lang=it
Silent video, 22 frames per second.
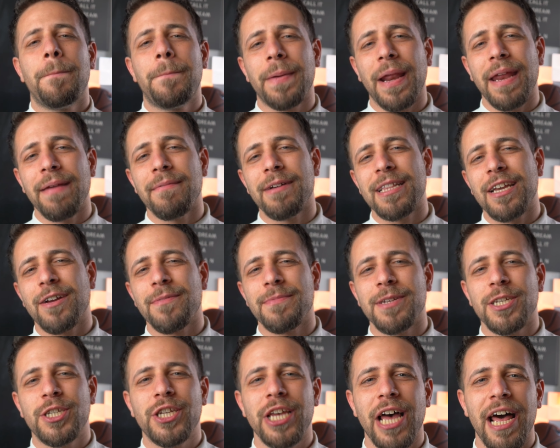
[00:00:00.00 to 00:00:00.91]
Prima di
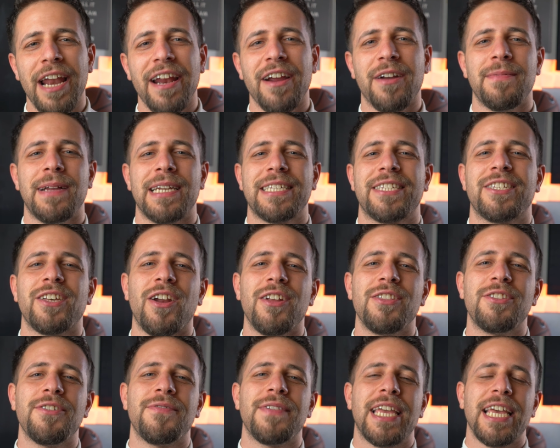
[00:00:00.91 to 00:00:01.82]
cominciare, come al
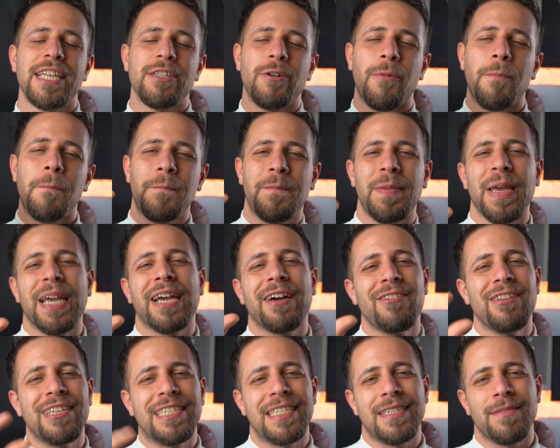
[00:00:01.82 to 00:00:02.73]
solito, vi chiedo un
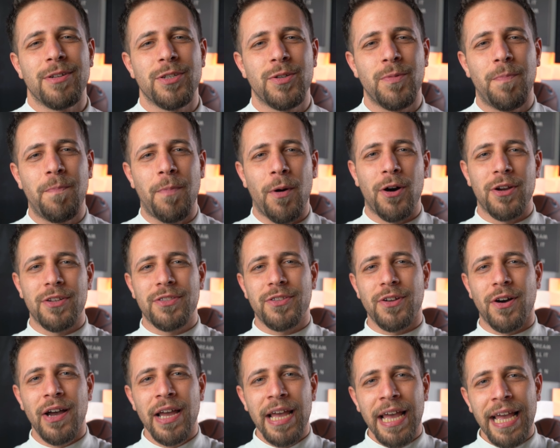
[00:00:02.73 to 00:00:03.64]
piccolissimo
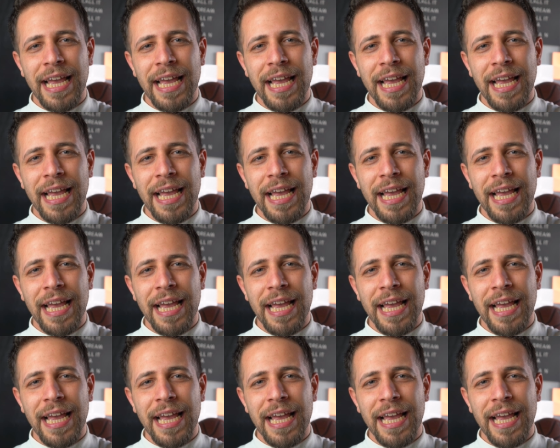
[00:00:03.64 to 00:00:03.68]
supporto.